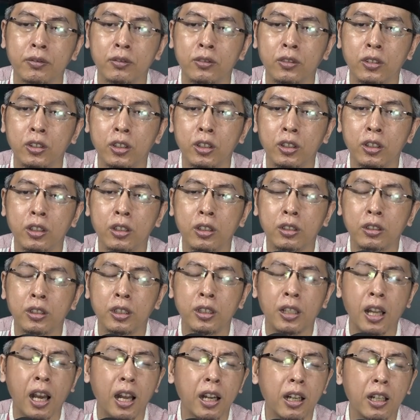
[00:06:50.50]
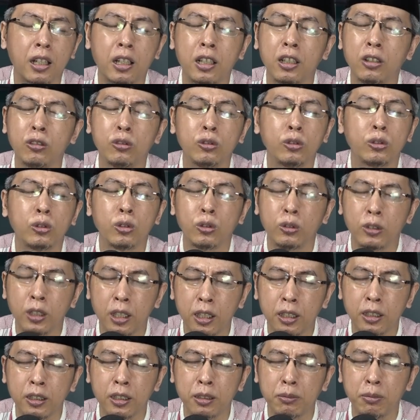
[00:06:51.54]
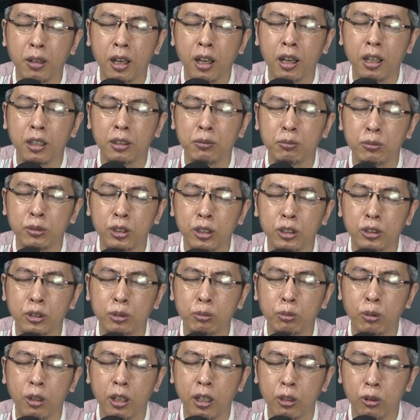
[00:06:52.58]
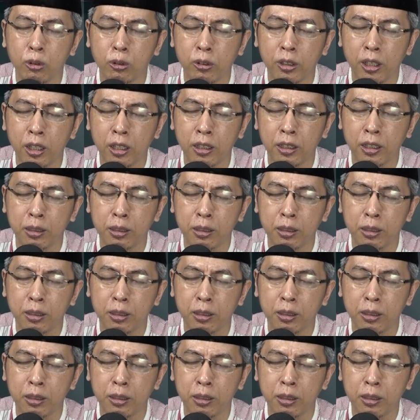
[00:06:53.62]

jadi tidak ada keuntungan ya bahkan menjadi sebuah kerugian